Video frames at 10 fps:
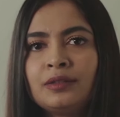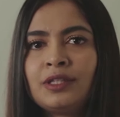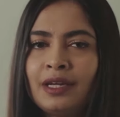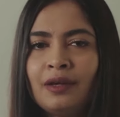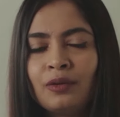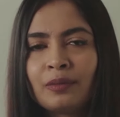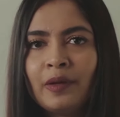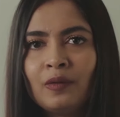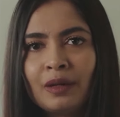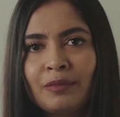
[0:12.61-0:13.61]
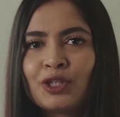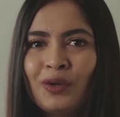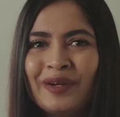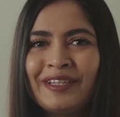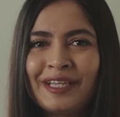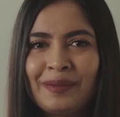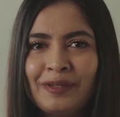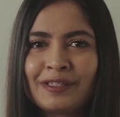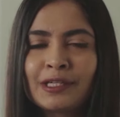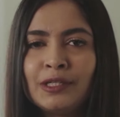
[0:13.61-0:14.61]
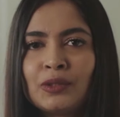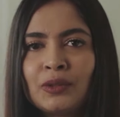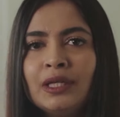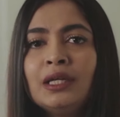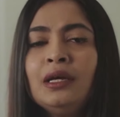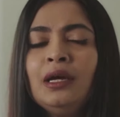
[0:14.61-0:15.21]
ছেলে হোক মেয়ে হোক আমরা সবাই শ্যামলা স্কিন টোনের